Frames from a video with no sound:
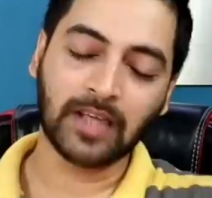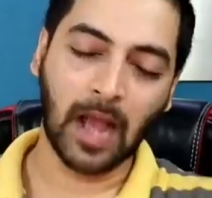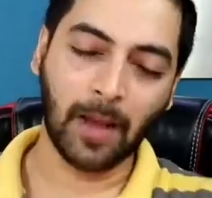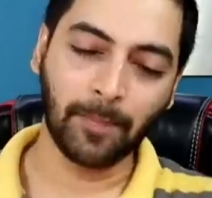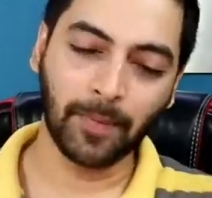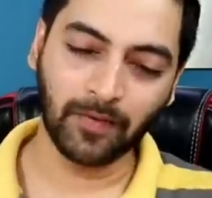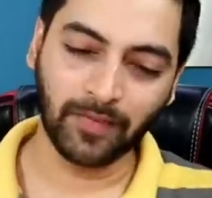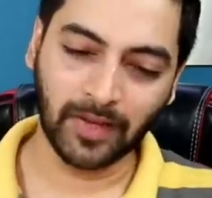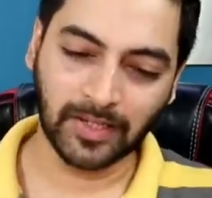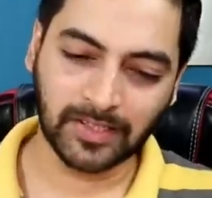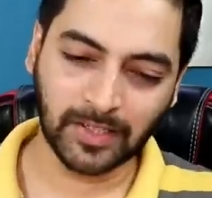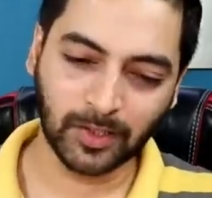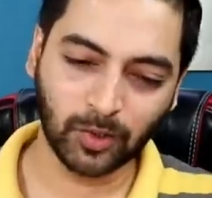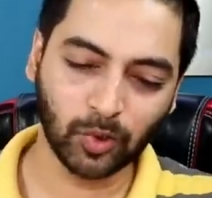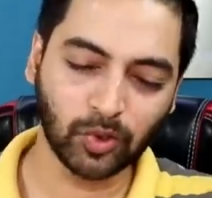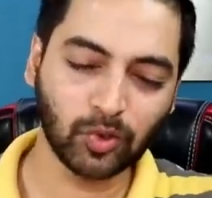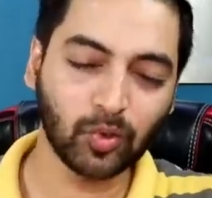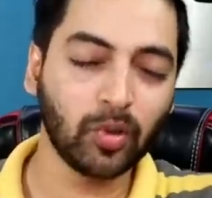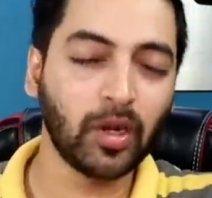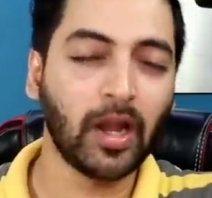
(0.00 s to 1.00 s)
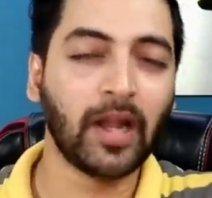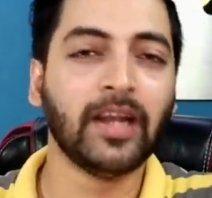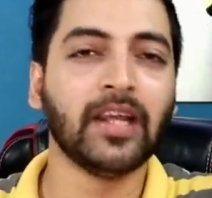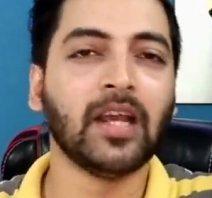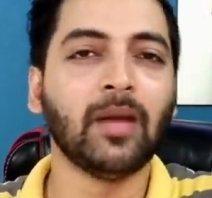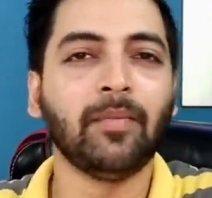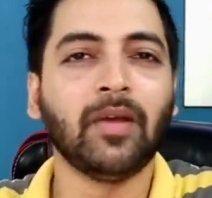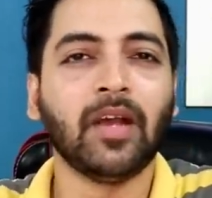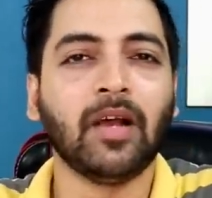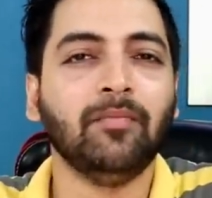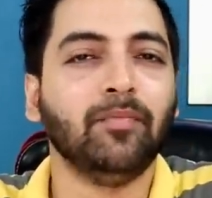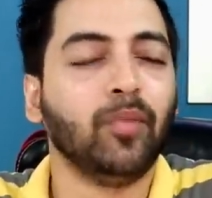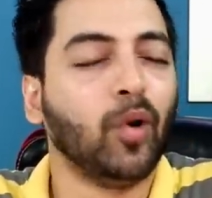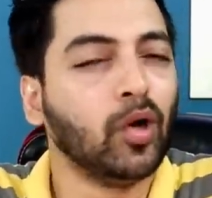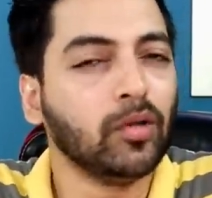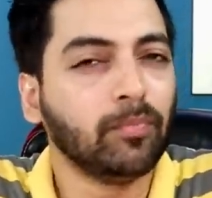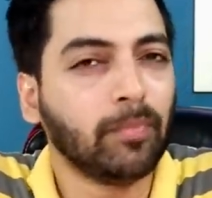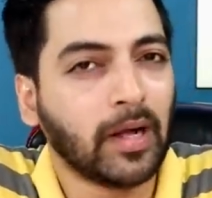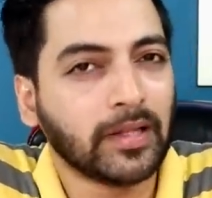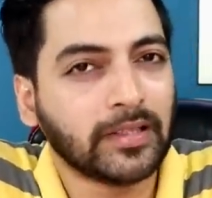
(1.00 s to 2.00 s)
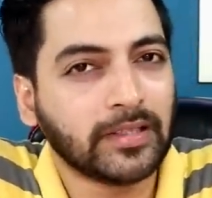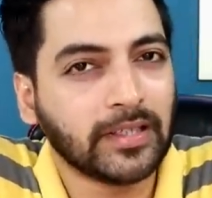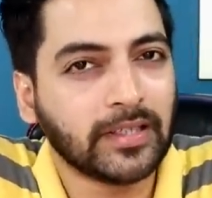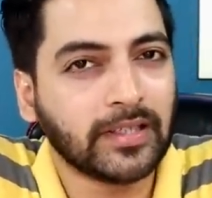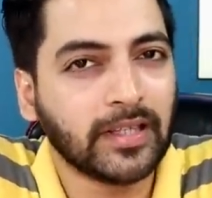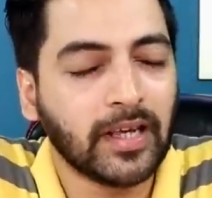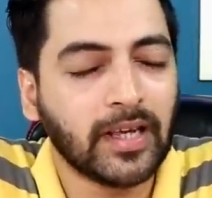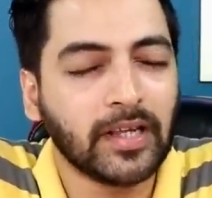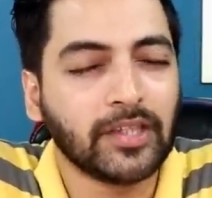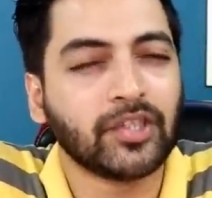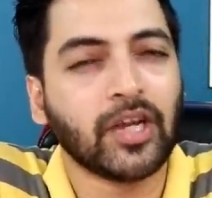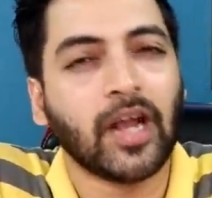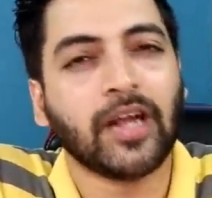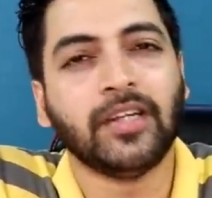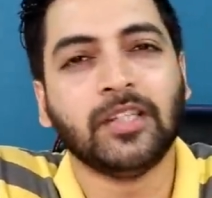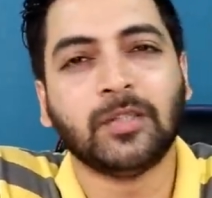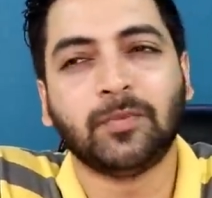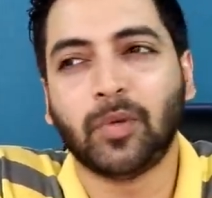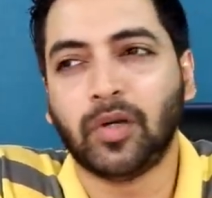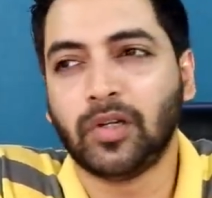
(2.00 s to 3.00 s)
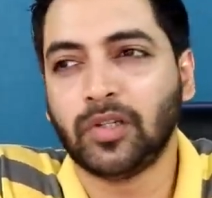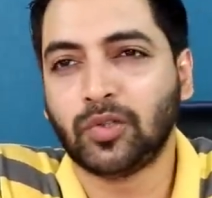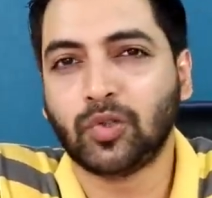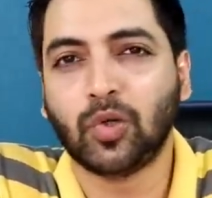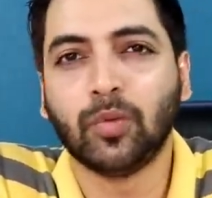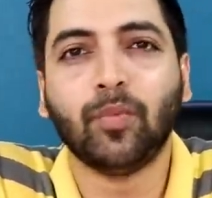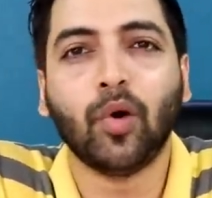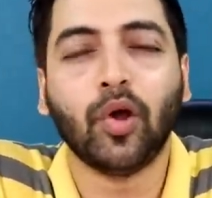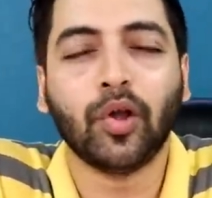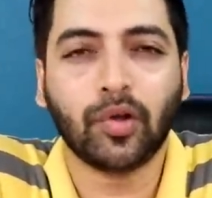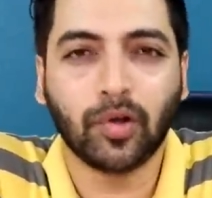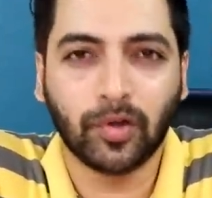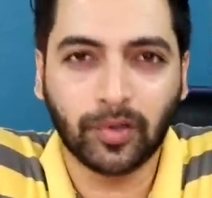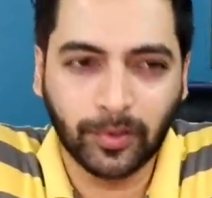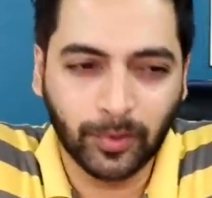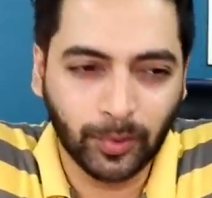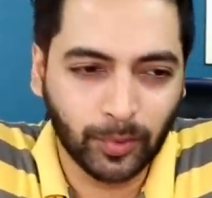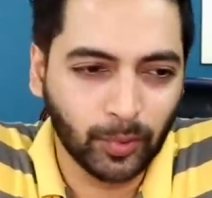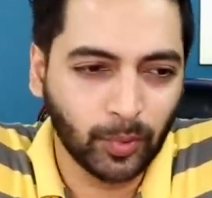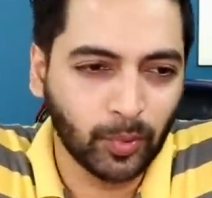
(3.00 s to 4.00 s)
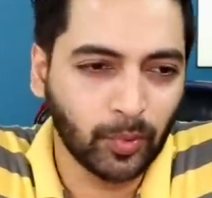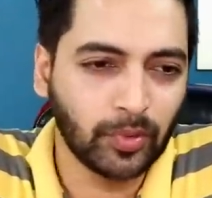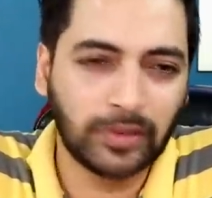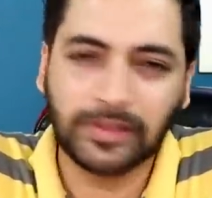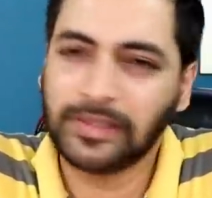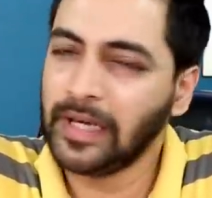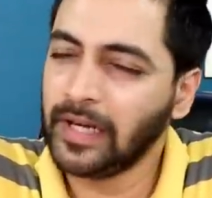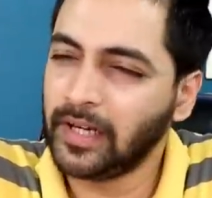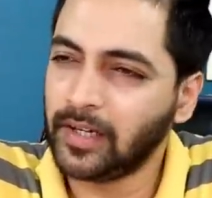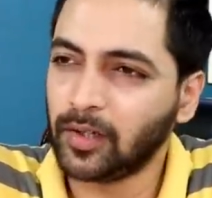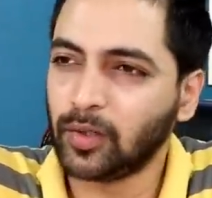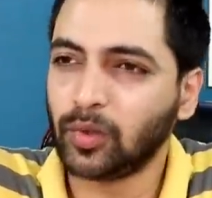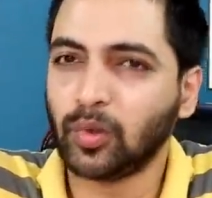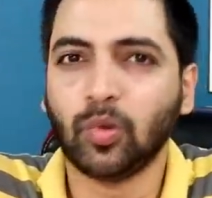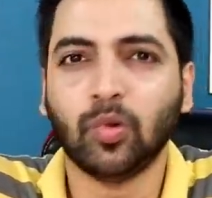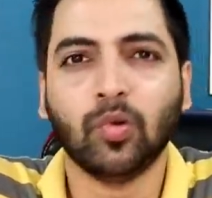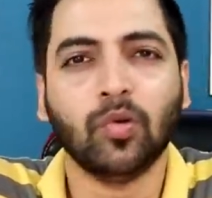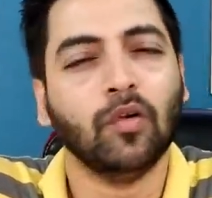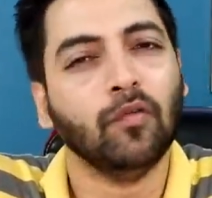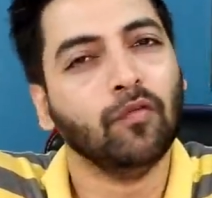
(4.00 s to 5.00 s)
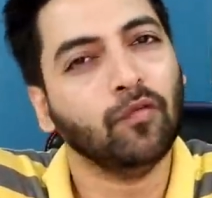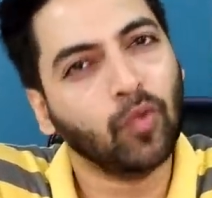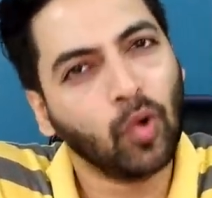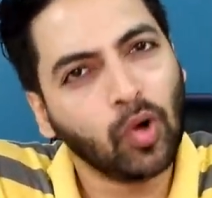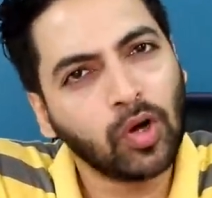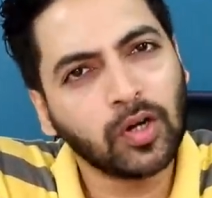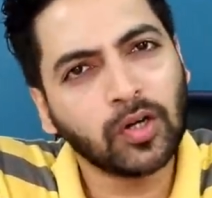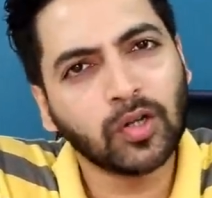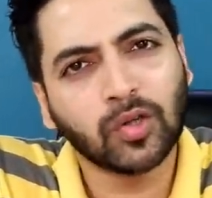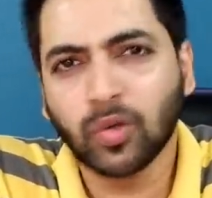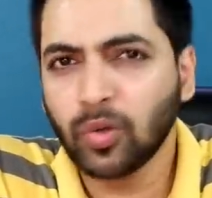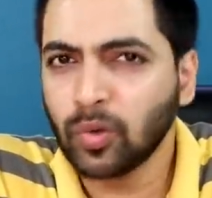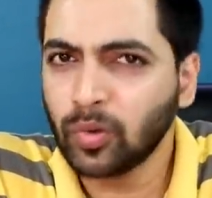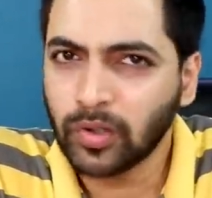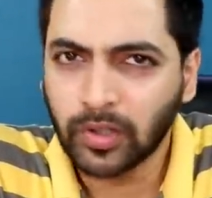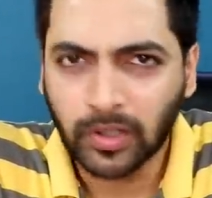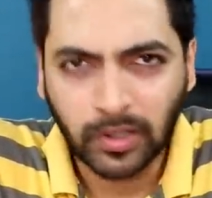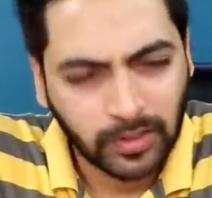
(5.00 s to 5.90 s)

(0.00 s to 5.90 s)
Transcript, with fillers: यहाँ पर वैसे दोस्तों इंडिया में हम बहुत बात करते हैं कि चाइनीज प्रोडक्ट्स को बॉयकॉट कर दो ये कर दो वो कर दो